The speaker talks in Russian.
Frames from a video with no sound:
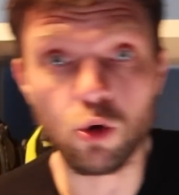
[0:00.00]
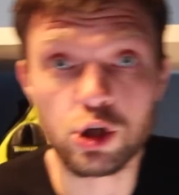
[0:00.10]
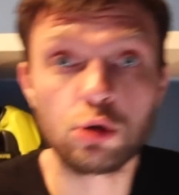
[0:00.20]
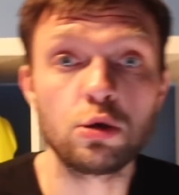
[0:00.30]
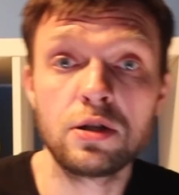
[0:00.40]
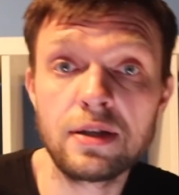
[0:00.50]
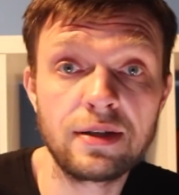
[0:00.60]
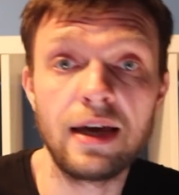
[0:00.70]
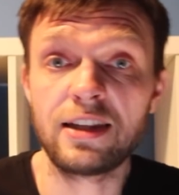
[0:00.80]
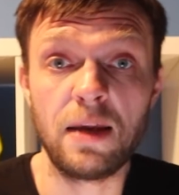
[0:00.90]
больше, то есть не
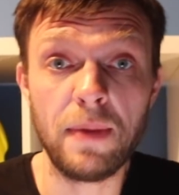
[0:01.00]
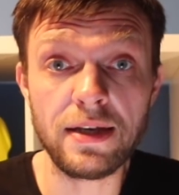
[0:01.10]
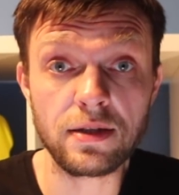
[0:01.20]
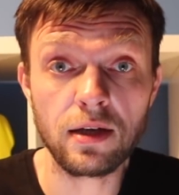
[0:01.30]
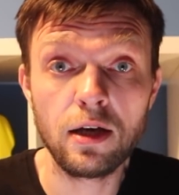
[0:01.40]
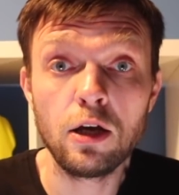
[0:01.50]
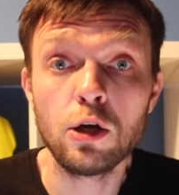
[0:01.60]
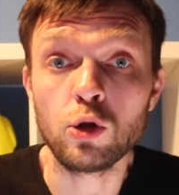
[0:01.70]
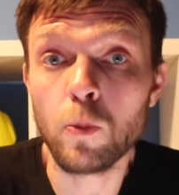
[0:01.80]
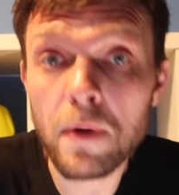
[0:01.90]
стоять на месте.
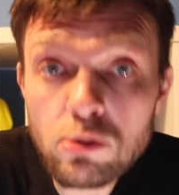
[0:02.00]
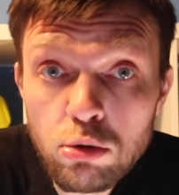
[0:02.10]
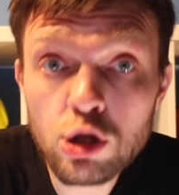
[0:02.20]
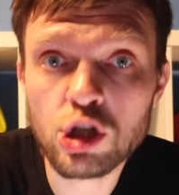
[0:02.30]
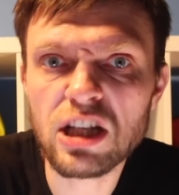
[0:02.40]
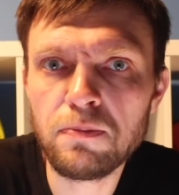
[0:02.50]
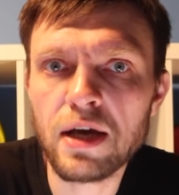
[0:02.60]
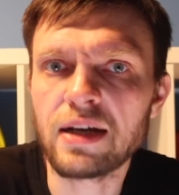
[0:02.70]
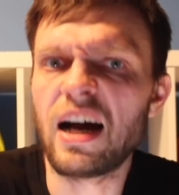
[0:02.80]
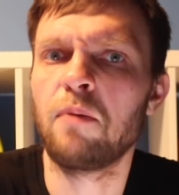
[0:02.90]
Но по сути же не
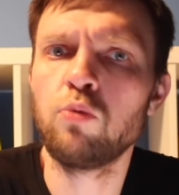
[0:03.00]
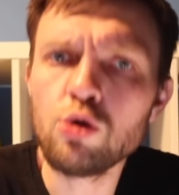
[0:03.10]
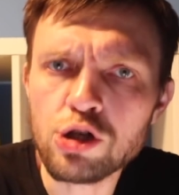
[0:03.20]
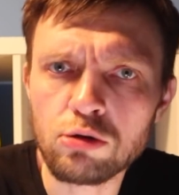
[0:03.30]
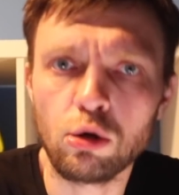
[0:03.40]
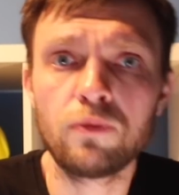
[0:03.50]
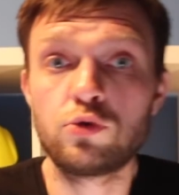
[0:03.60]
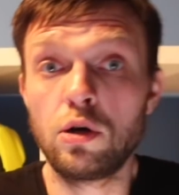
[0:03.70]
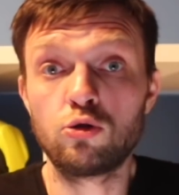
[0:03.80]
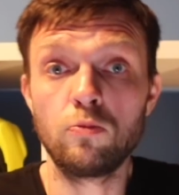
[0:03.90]
бег, а обучен, он
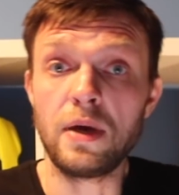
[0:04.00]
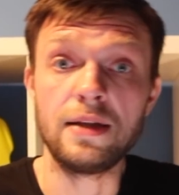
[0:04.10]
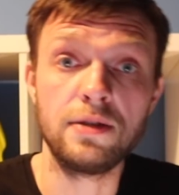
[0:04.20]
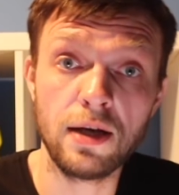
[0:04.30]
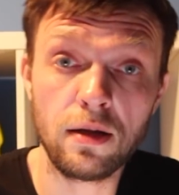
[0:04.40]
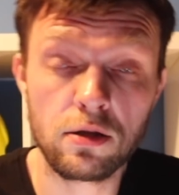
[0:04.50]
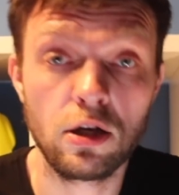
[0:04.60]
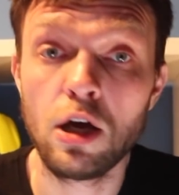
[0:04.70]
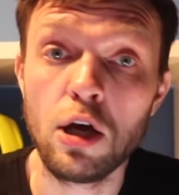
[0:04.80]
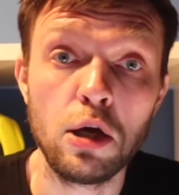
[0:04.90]
все это умеет
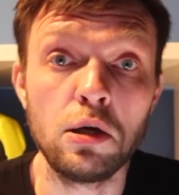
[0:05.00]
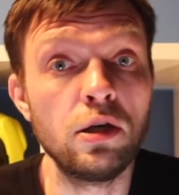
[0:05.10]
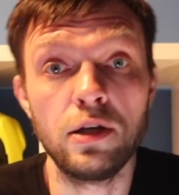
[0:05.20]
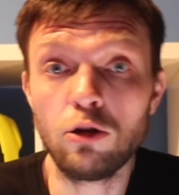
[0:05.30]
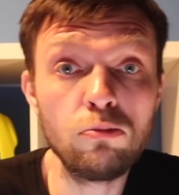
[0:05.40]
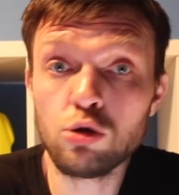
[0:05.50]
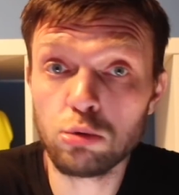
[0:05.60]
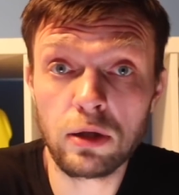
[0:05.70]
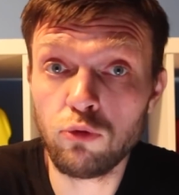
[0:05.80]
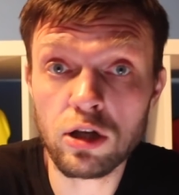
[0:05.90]
делать. И я думаю,
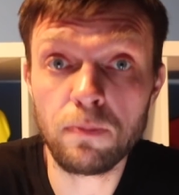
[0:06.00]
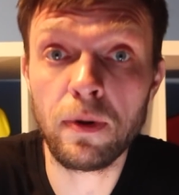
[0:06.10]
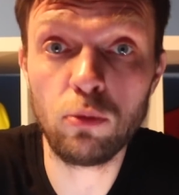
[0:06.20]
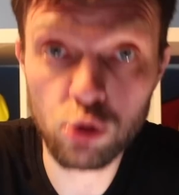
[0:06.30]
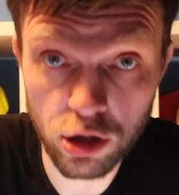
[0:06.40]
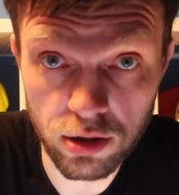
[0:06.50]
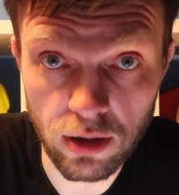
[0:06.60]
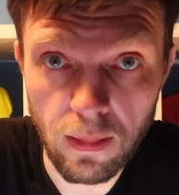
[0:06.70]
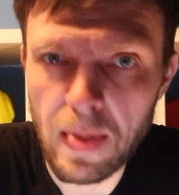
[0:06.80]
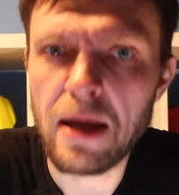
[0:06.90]
что у него это
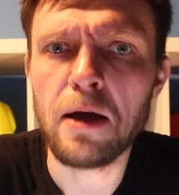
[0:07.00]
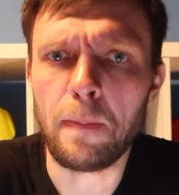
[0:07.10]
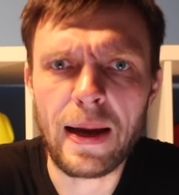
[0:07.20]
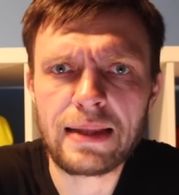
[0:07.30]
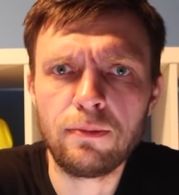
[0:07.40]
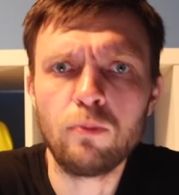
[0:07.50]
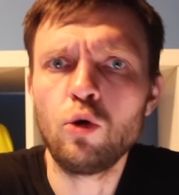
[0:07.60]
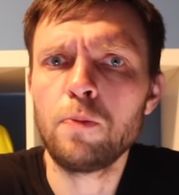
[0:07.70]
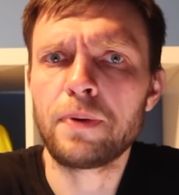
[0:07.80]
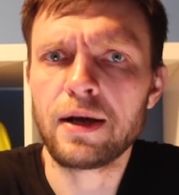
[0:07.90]
получится. Поэтому
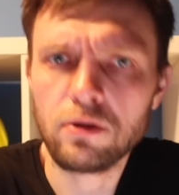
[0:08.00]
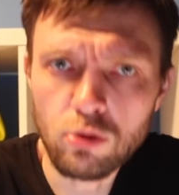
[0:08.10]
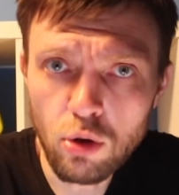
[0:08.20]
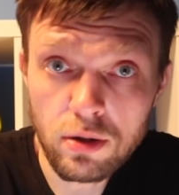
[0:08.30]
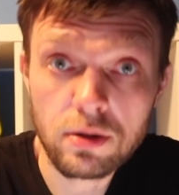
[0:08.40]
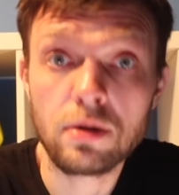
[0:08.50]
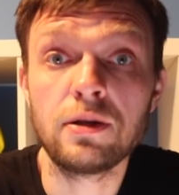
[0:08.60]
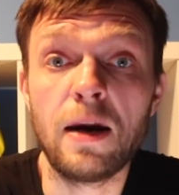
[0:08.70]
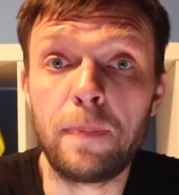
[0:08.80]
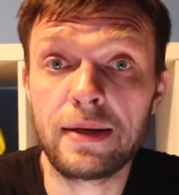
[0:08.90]
мой прогноз
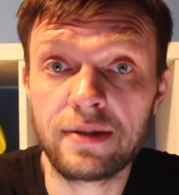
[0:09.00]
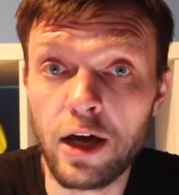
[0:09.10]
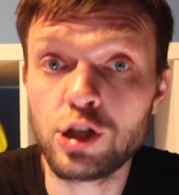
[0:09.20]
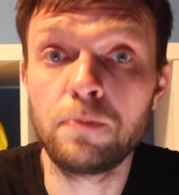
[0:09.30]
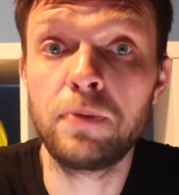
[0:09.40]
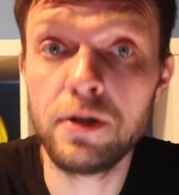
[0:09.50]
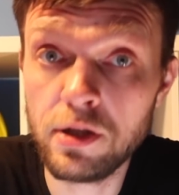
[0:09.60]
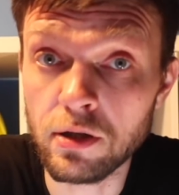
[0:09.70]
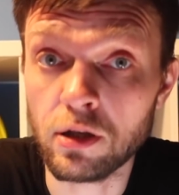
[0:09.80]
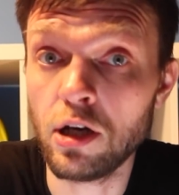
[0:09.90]
на предстоящий
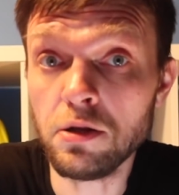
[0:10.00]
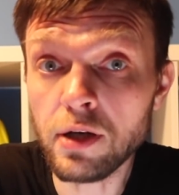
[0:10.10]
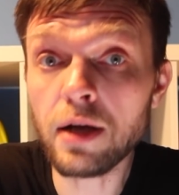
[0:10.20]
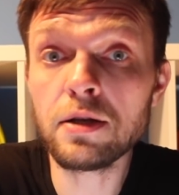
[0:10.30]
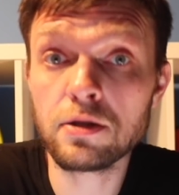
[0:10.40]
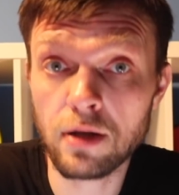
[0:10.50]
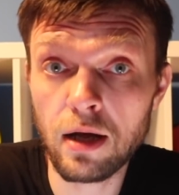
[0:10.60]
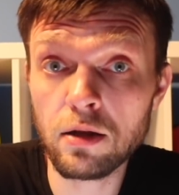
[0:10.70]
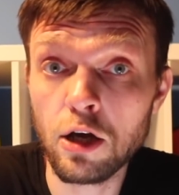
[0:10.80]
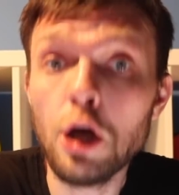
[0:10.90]
поединок, это как ни
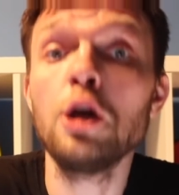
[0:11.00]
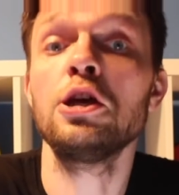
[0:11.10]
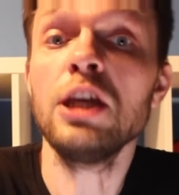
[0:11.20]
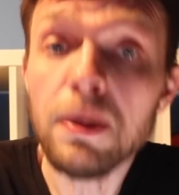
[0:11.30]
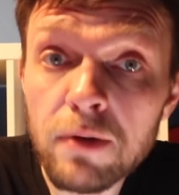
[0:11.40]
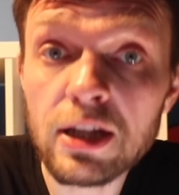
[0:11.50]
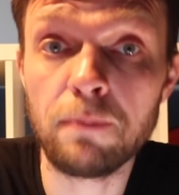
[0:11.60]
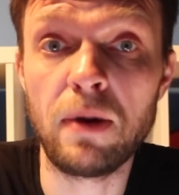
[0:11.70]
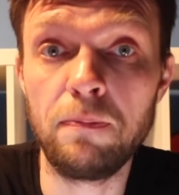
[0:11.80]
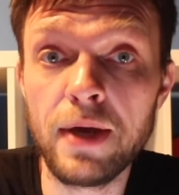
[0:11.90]
странно,
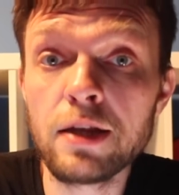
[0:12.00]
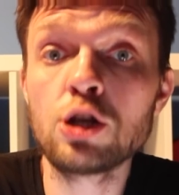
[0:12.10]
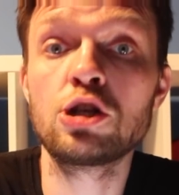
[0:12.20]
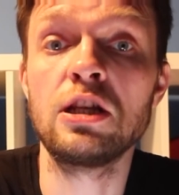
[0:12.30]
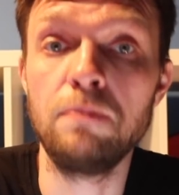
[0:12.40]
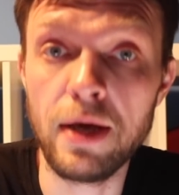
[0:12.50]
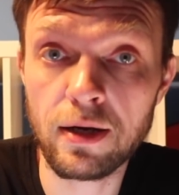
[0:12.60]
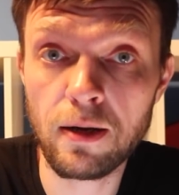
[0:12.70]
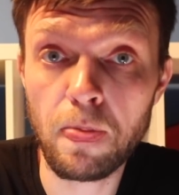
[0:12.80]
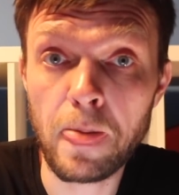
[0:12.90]
именно победа
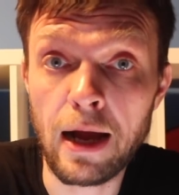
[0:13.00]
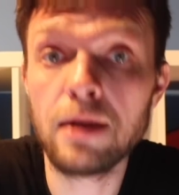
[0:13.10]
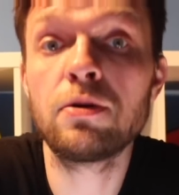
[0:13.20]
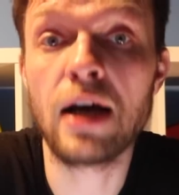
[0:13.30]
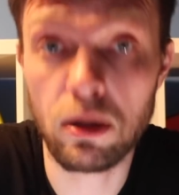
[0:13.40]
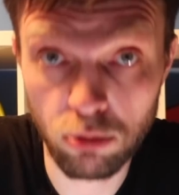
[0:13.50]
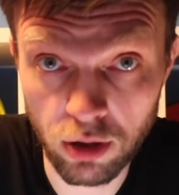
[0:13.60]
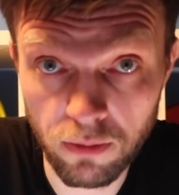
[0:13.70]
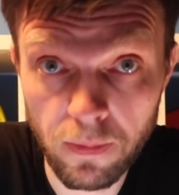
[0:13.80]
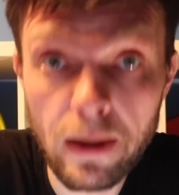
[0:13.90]
Женебека
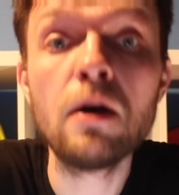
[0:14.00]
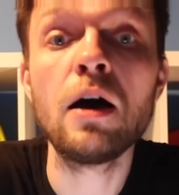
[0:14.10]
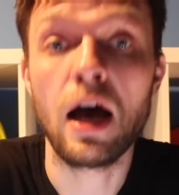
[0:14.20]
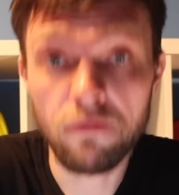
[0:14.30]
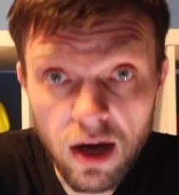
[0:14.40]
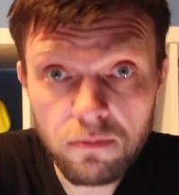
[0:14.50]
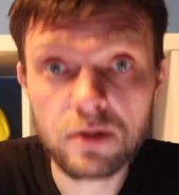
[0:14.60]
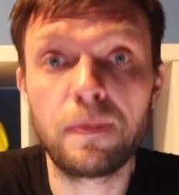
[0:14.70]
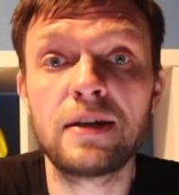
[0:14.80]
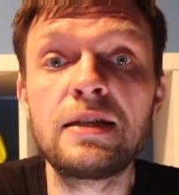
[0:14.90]
Алимханулы. А вам
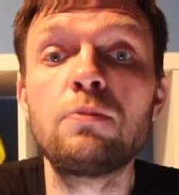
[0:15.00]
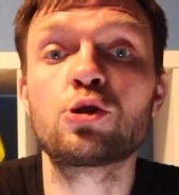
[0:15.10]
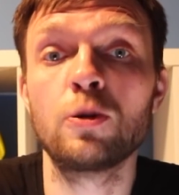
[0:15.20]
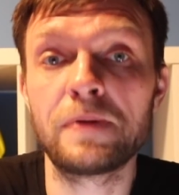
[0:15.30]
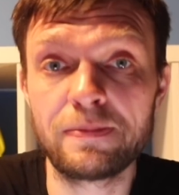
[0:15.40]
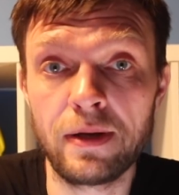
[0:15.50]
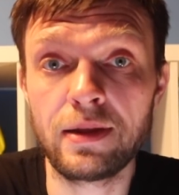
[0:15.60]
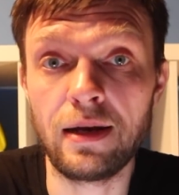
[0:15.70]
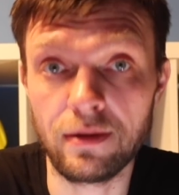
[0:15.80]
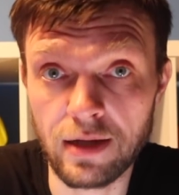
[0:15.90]
спасибо, что
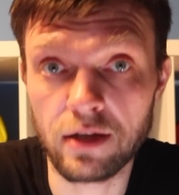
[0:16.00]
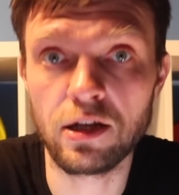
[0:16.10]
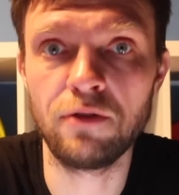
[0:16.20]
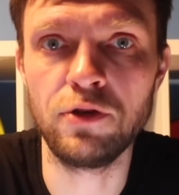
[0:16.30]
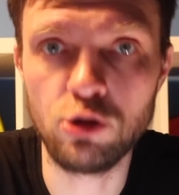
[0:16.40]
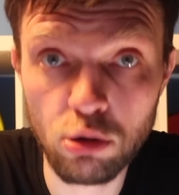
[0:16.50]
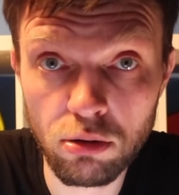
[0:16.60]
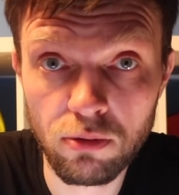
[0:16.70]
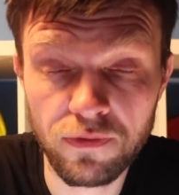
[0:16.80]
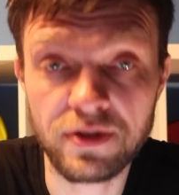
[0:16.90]
посмотрели данное
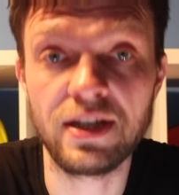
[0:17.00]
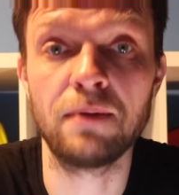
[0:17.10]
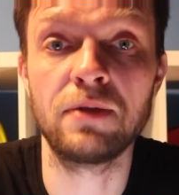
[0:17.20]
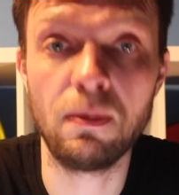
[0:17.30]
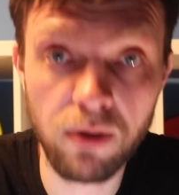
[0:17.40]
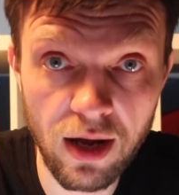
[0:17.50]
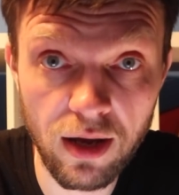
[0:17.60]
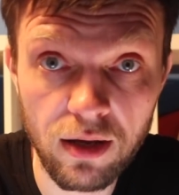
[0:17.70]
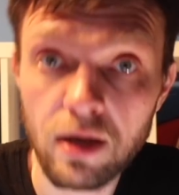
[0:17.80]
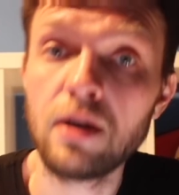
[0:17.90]
видео. Всем
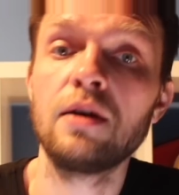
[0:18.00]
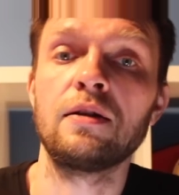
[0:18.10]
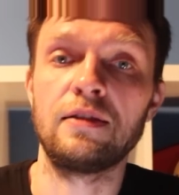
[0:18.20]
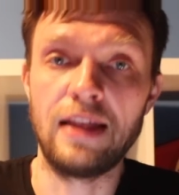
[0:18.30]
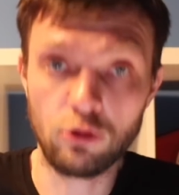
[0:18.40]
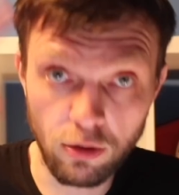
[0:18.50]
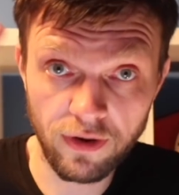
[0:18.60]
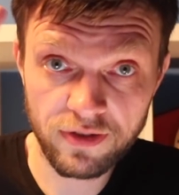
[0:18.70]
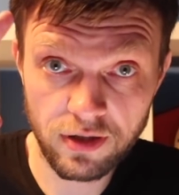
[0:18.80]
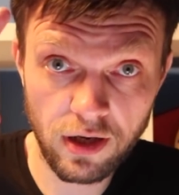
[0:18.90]
добра, до
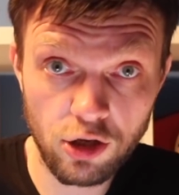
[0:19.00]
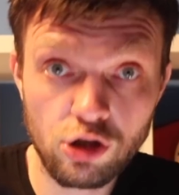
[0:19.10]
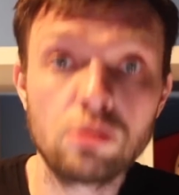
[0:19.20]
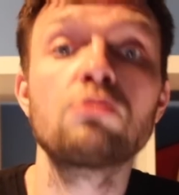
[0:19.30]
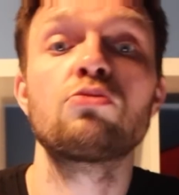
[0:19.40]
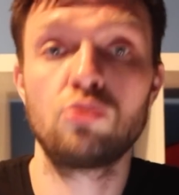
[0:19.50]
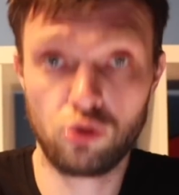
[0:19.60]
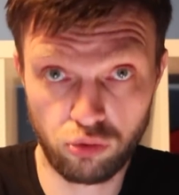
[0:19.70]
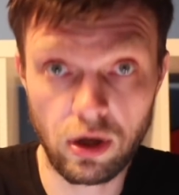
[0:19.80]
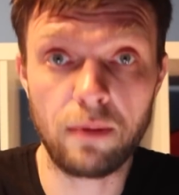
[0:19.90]
новых встреч,
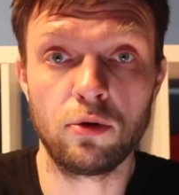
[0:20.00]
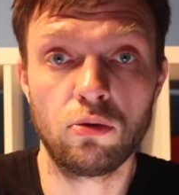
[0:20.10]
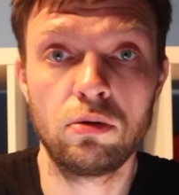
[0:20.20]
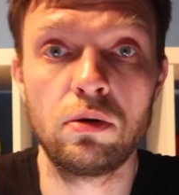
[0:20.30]
тушу камеру.